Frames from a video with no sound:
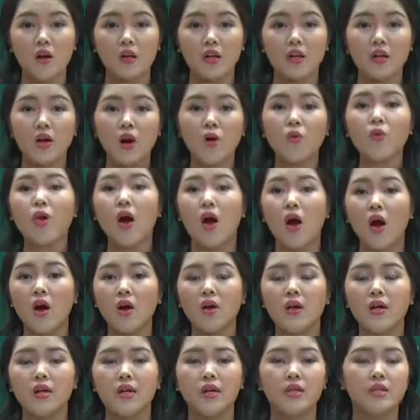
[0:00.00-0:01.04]
cái câu đó
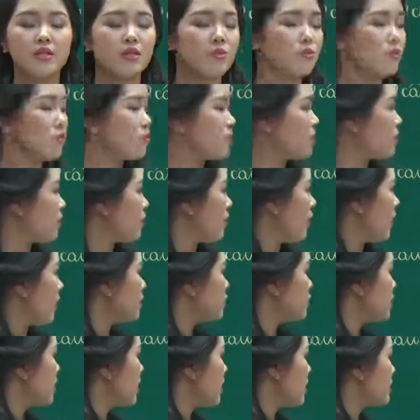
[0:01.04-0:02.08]
thì trong trường hợp này là
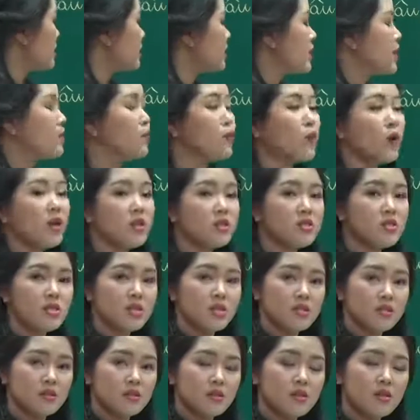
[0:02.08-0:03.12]
chúng ta đang skim
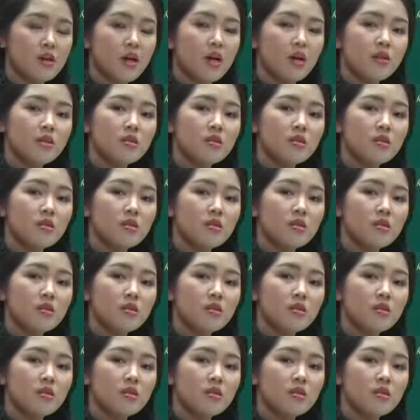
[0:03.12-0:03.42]
questions